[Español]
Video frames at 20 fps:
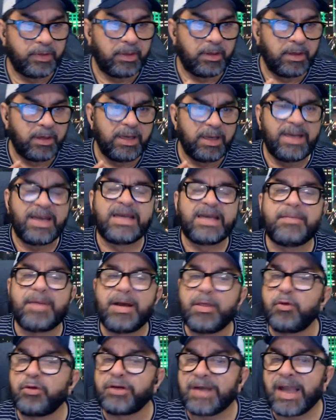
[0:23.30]
El
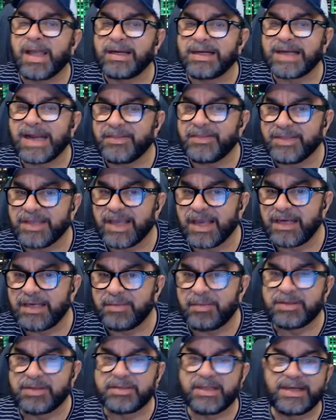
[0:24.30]
animador radial y
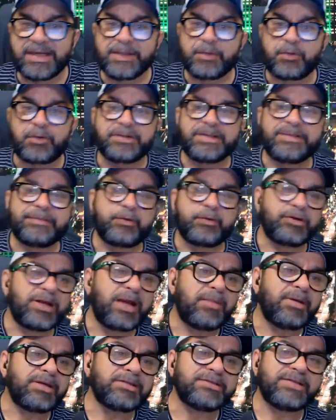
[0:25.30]
mantenedor de
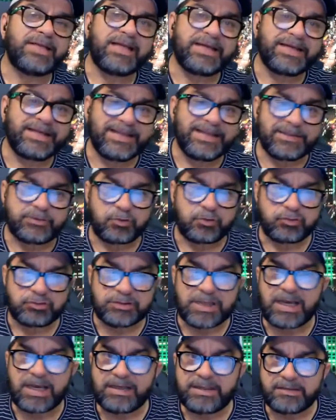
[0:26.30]
programas en las redes
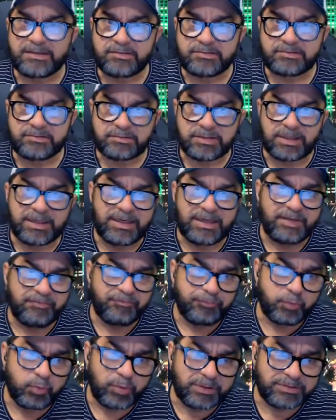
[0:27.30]
sociales, el
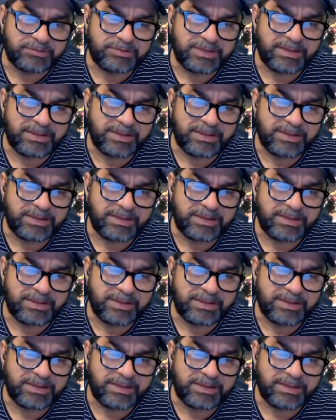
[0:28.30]
influencer